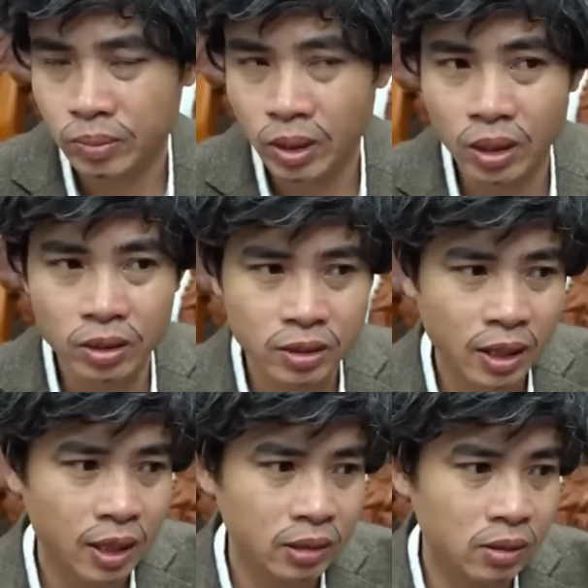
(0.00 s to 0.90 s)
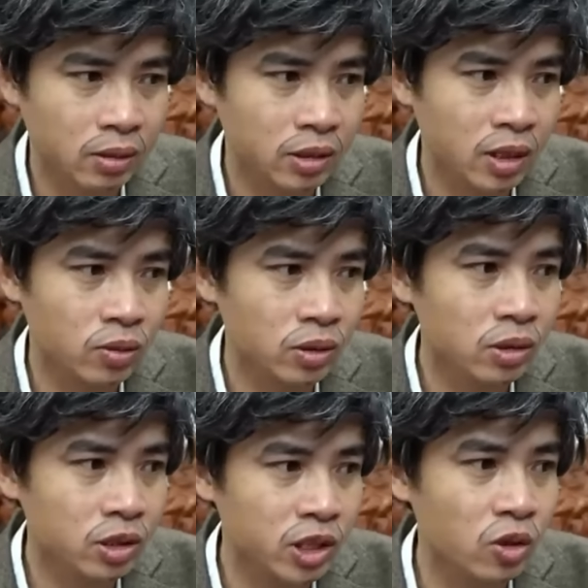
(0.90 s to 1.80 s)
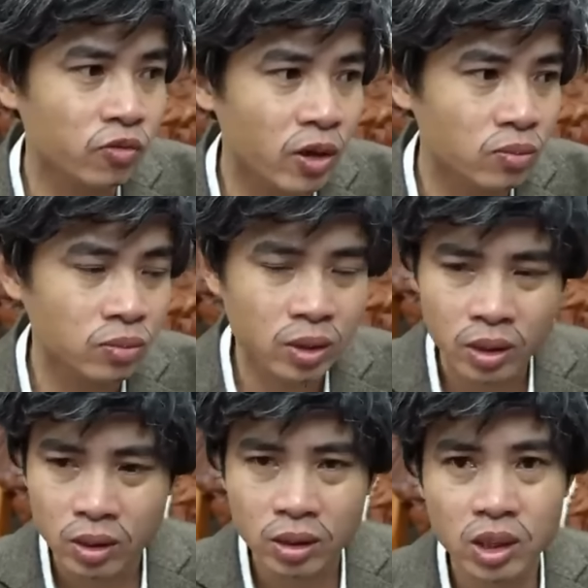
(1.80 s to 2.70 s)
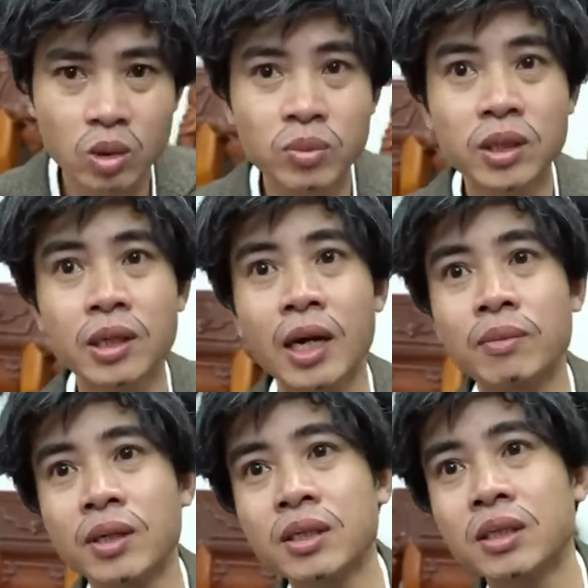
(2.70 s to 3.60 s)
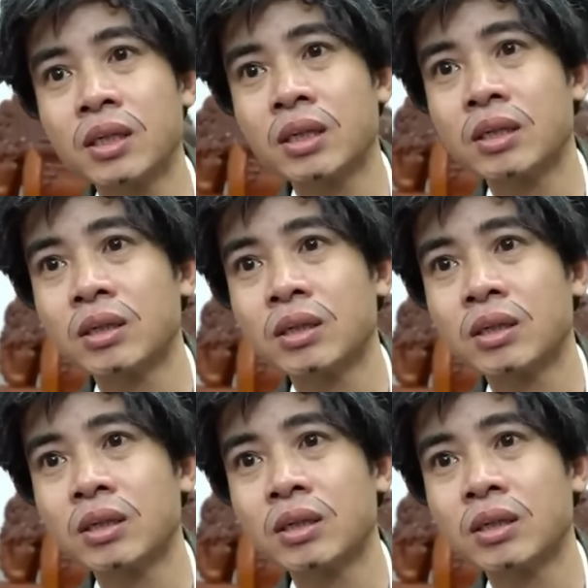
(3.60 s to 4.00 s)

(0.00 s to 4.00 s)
ở nhà được chiều như chiều vong không biết làm cái gì